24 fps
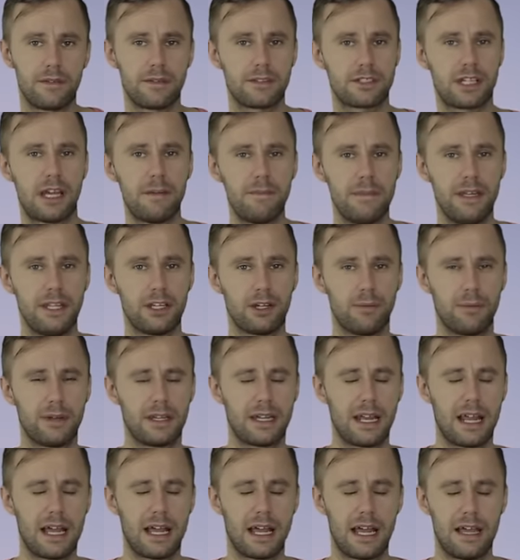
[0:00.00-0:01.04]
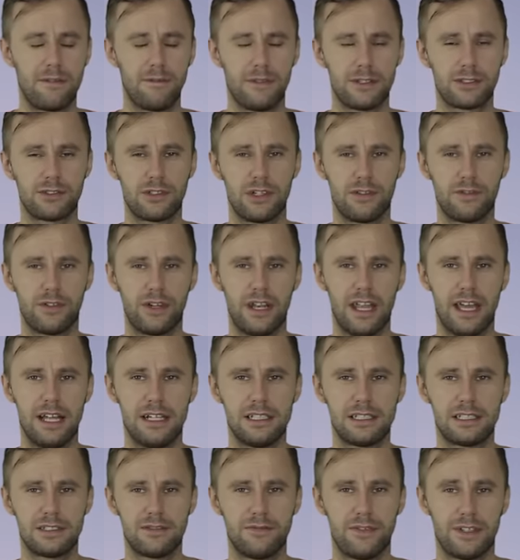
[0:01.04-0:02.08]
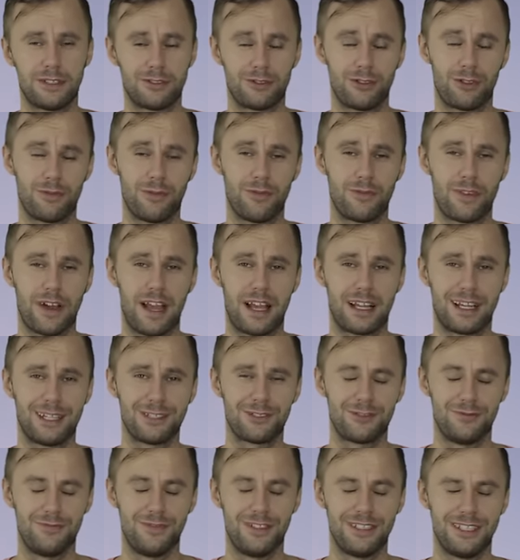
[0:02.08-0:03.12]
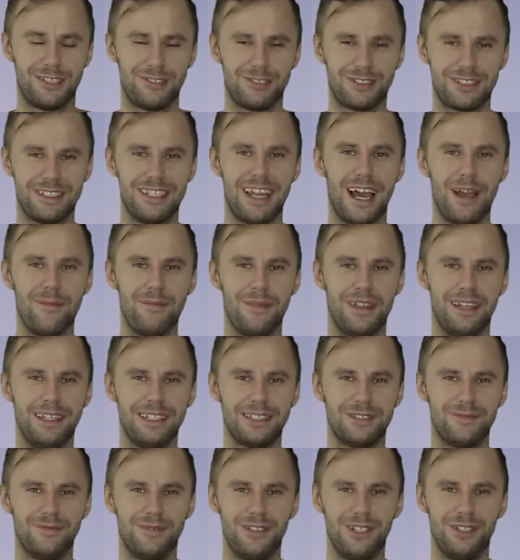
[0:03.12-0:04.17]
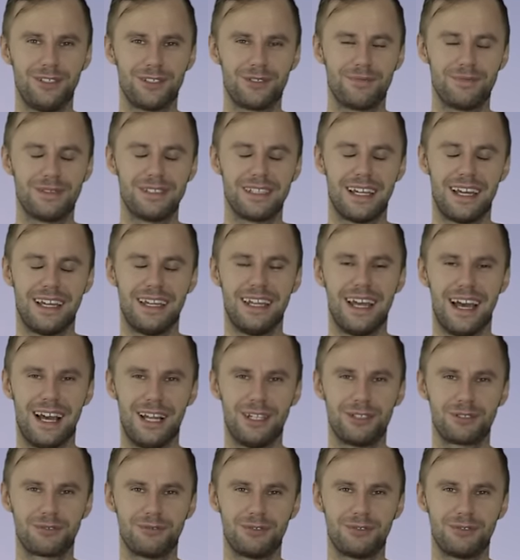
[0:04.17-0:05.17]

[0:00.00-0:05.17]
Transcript: schreib mir in die Kommentare rein, was du davon hältst, was du noch für Fragen hast und wir sehen uns in einem der nächsten Videos. Bis dahin, alles